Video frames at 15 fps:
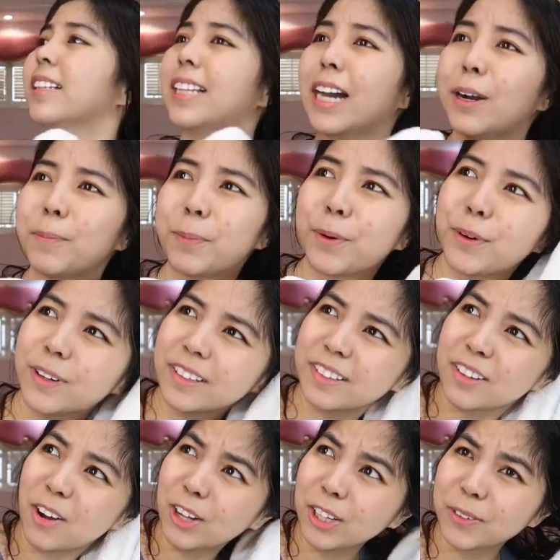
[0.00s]

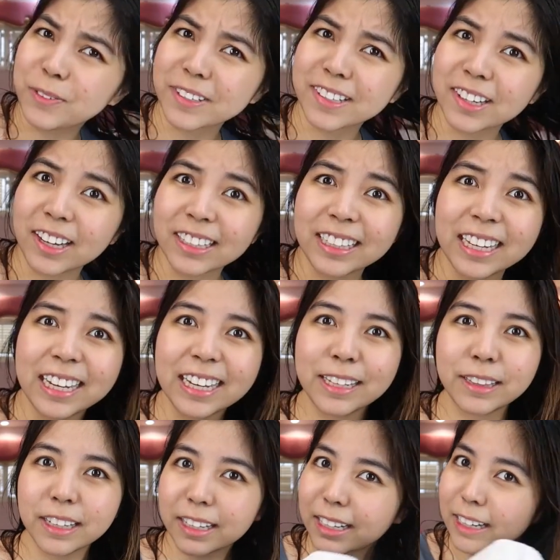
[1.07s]
Tapos, all of a
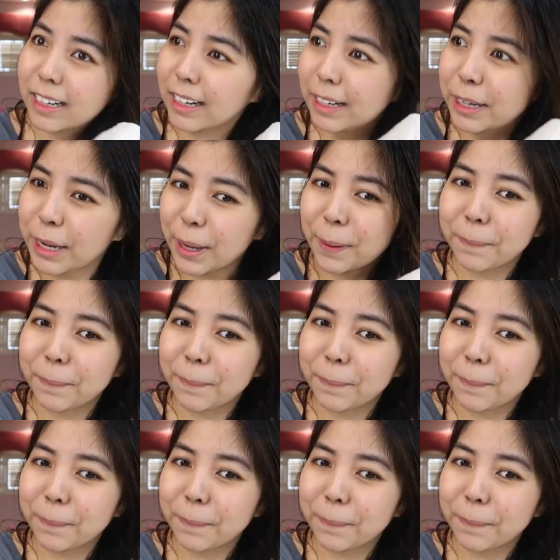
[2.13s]
sudden, nagka,